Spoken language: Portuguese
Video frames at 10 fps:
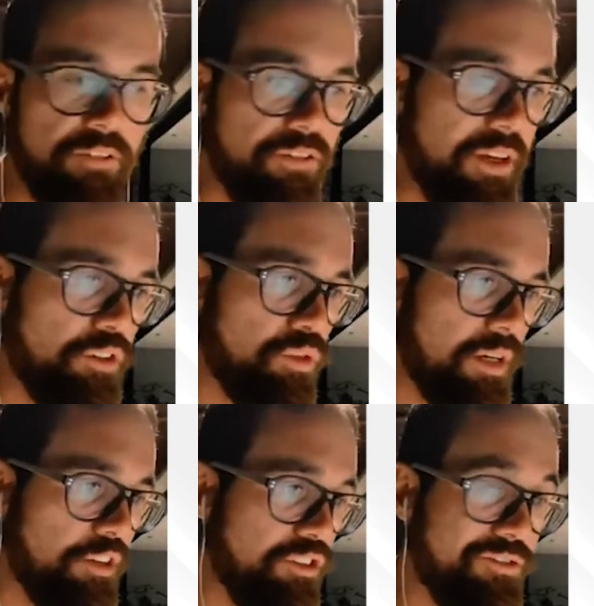fez
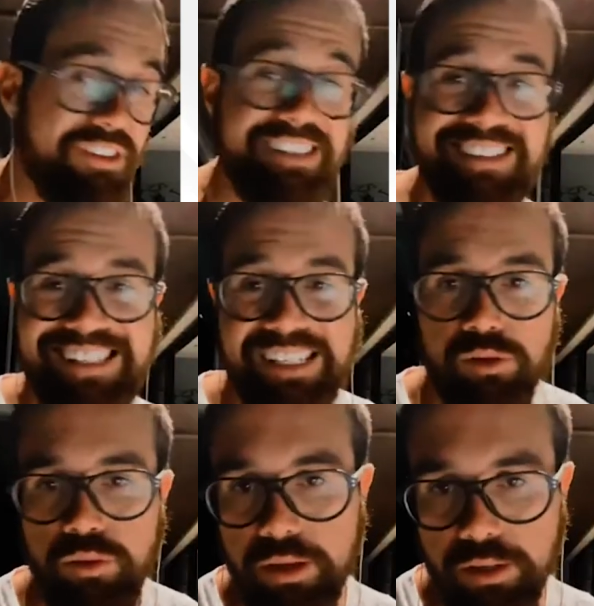durante
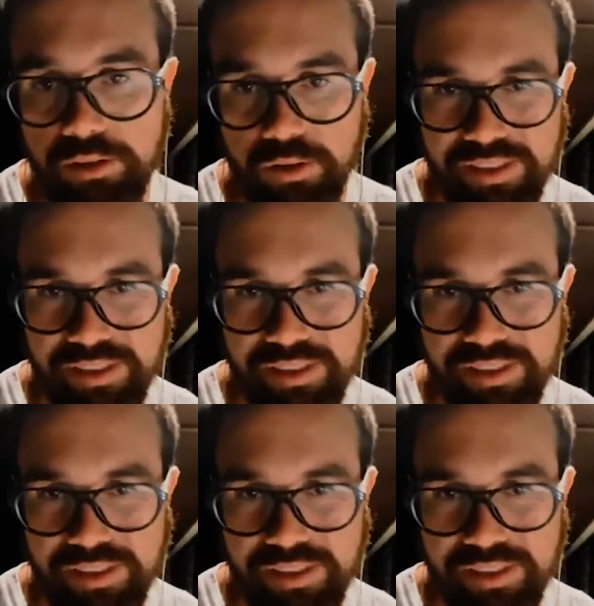25 anos.